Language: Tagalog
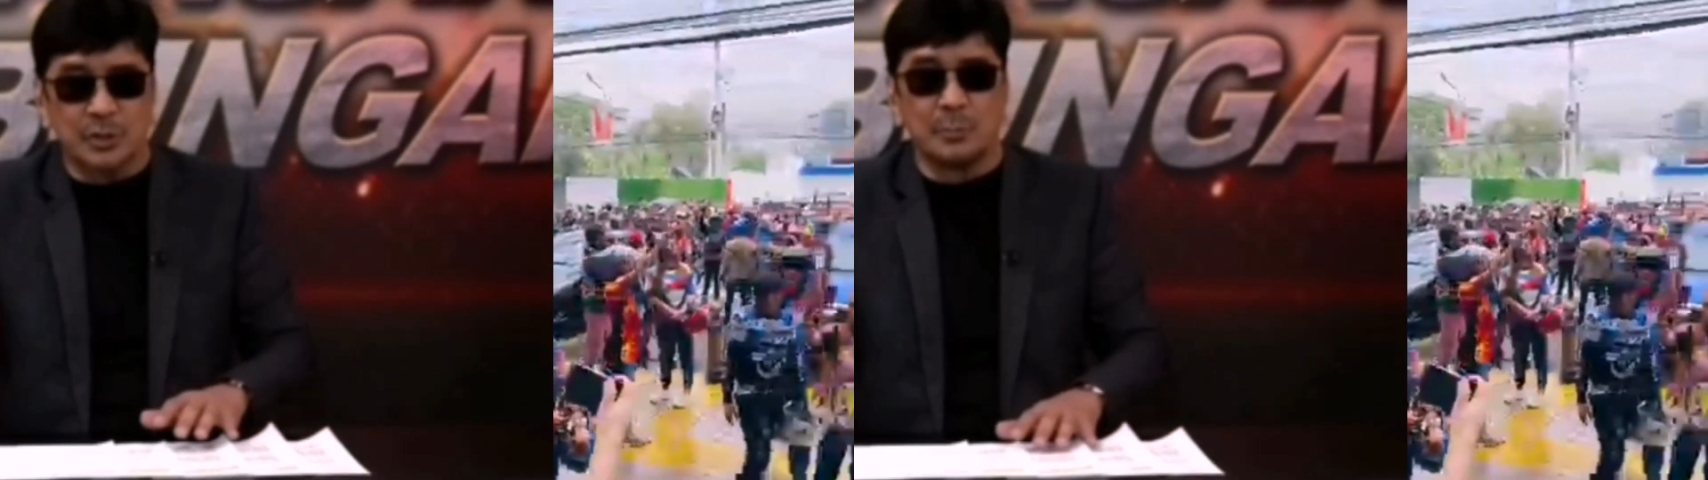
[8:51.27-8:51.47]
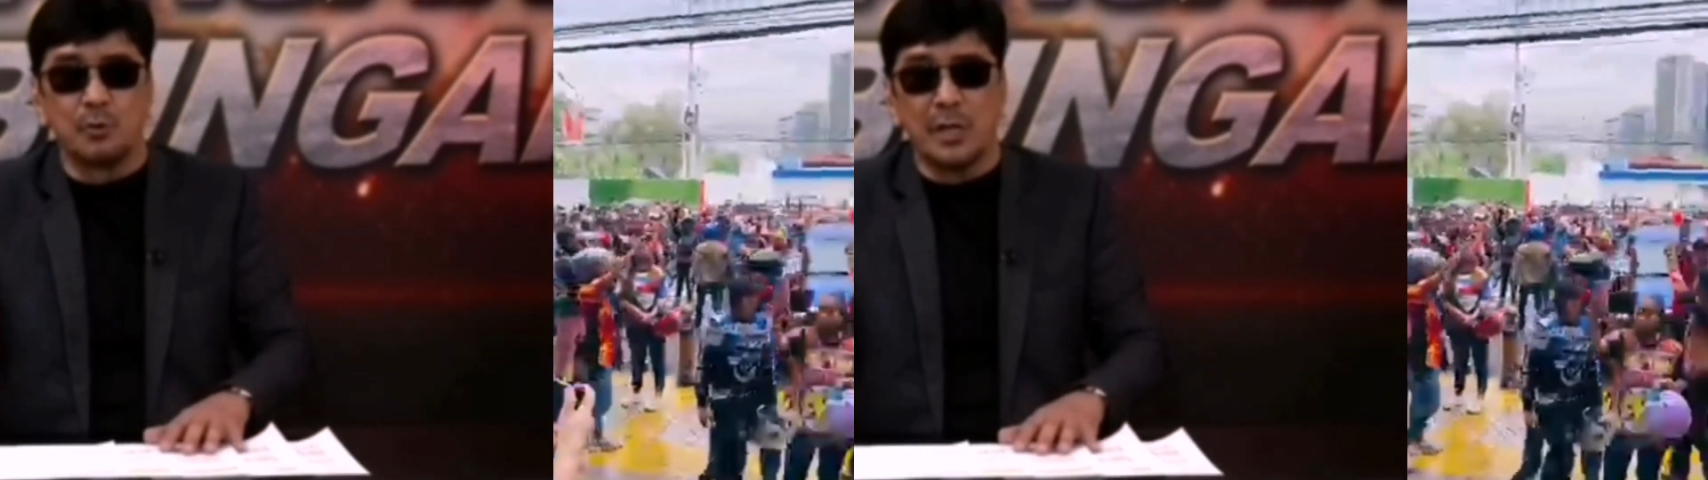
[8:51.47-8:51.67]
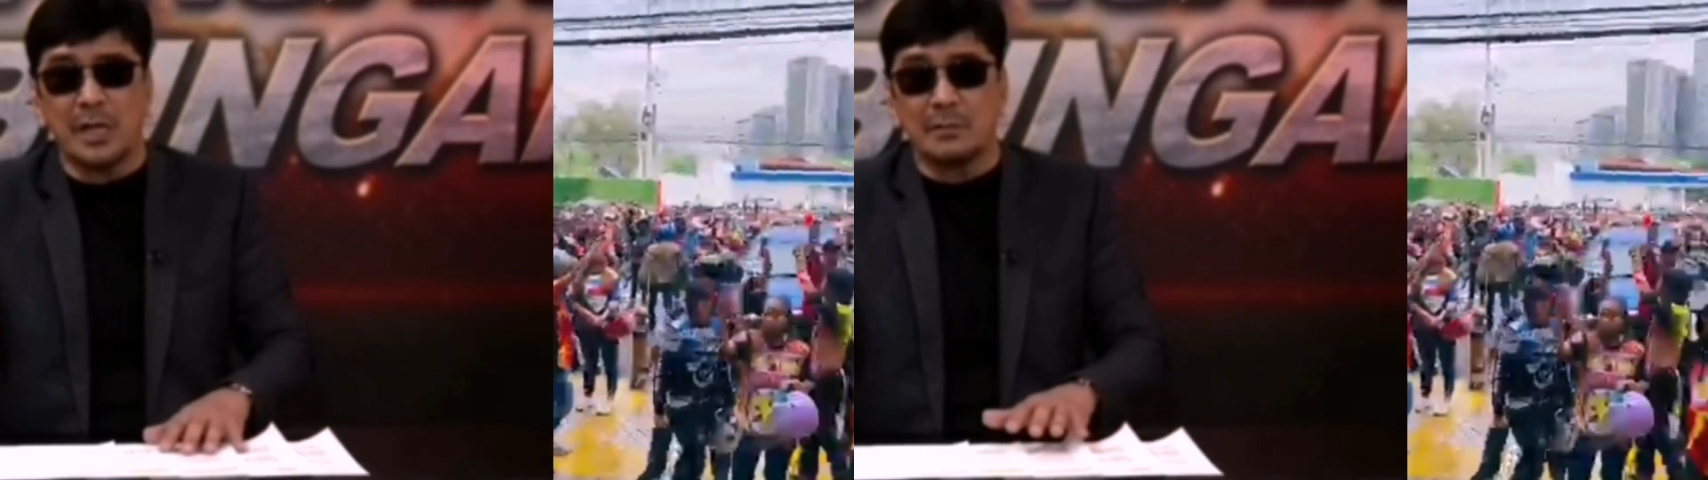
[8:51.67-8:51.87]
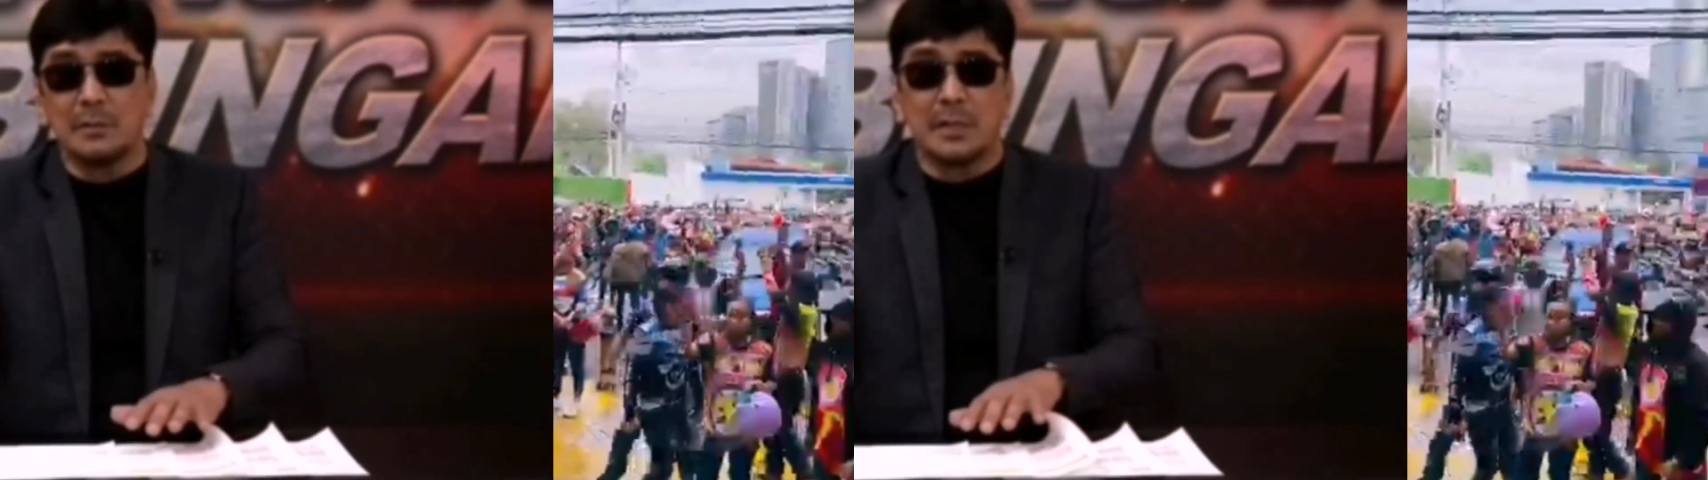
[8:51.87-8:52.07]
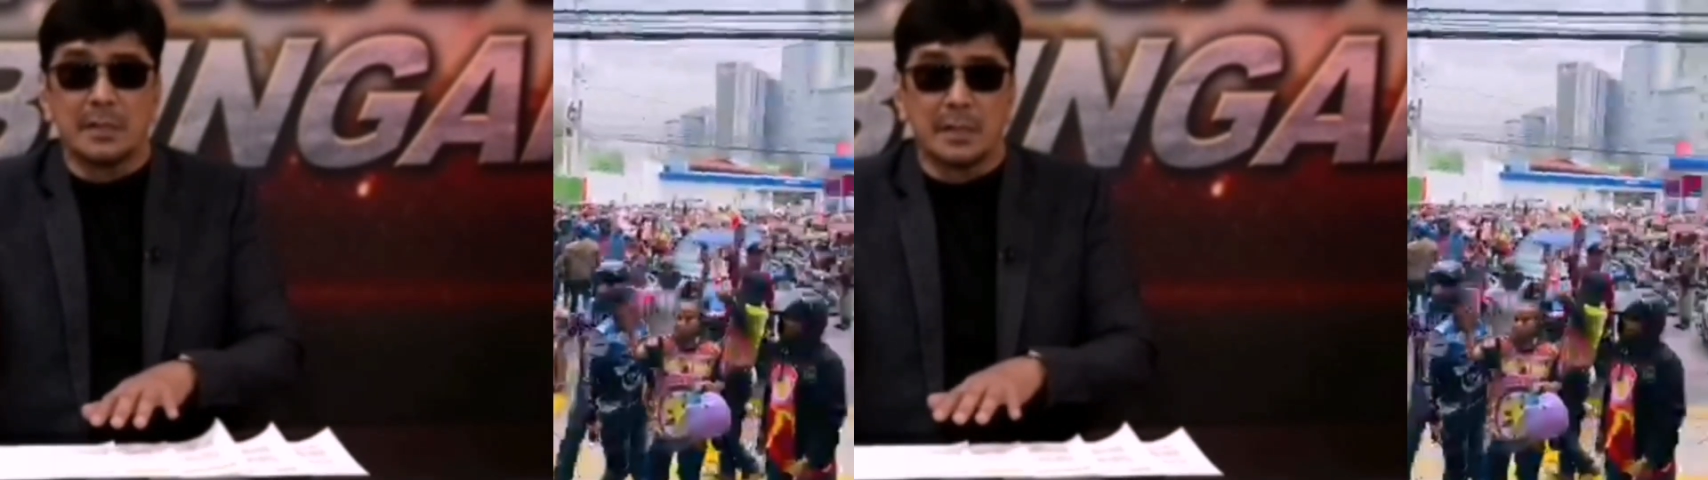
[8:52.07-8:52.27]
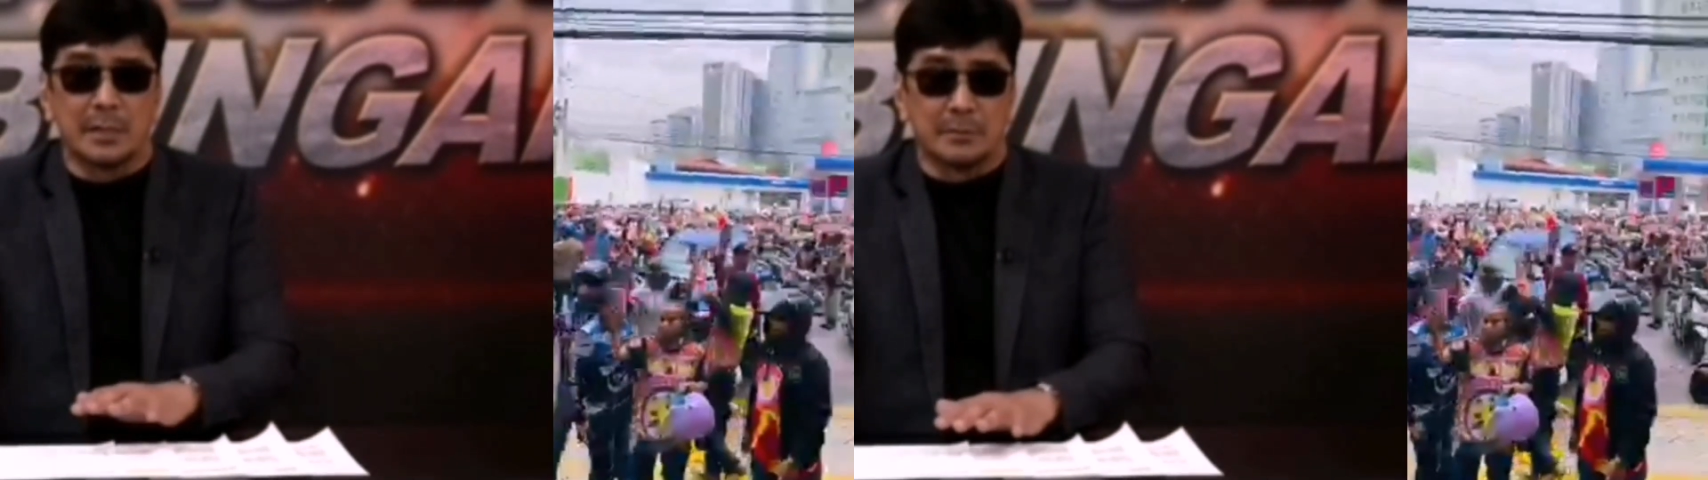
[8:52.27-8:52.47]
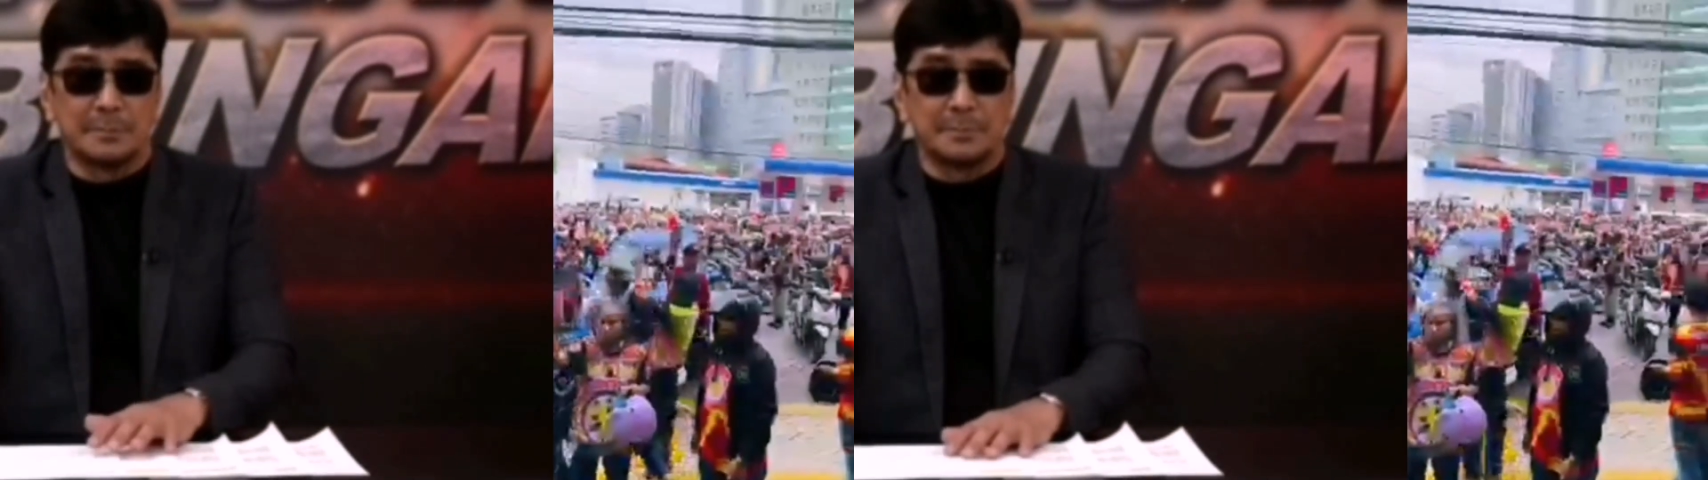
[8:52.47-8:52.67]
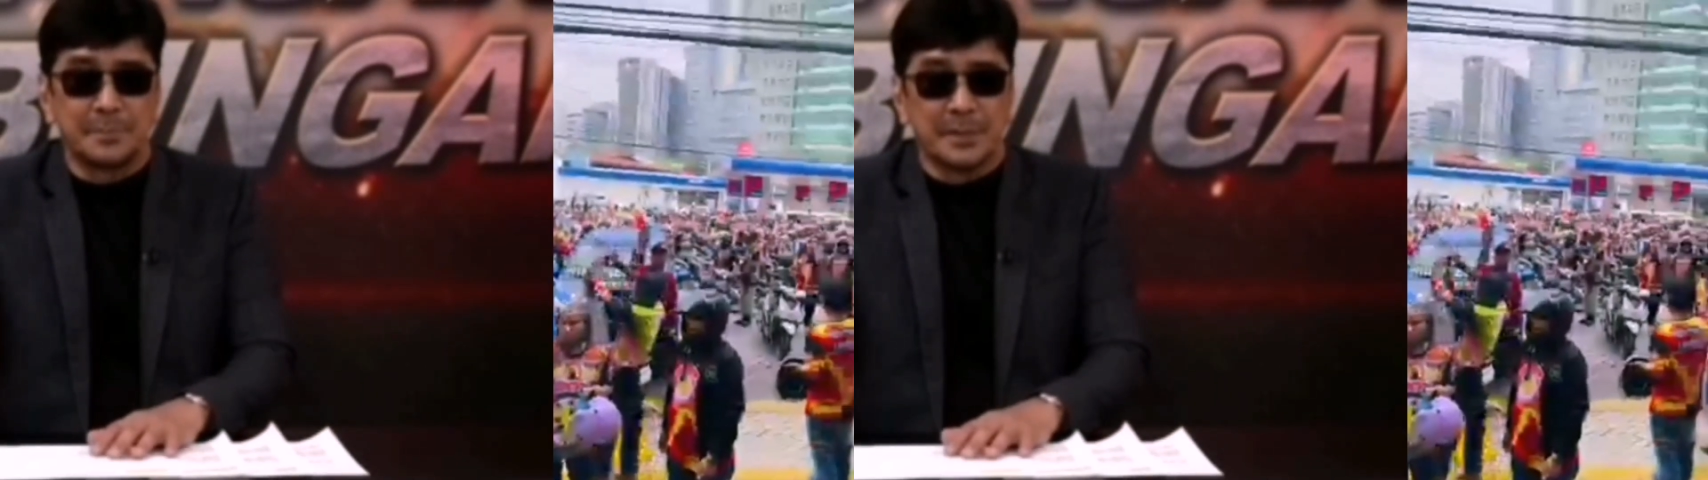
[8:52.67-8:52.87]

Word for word: So simula noon hanggang ngayon,